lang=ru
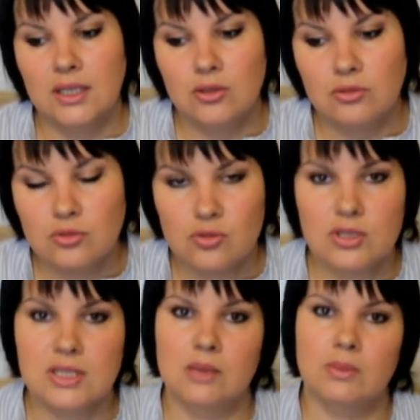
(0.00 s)
и он то
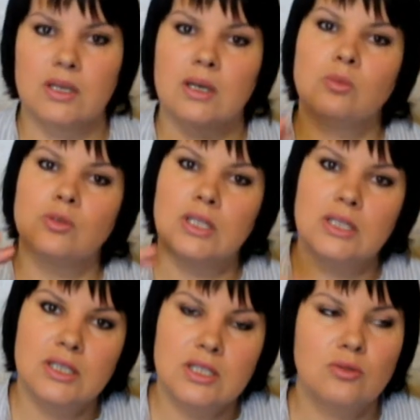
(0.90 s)
же самое
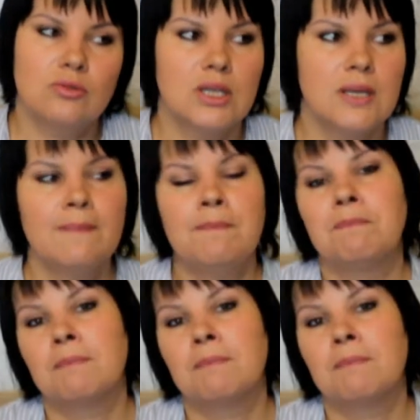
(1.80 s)
работает изнутри,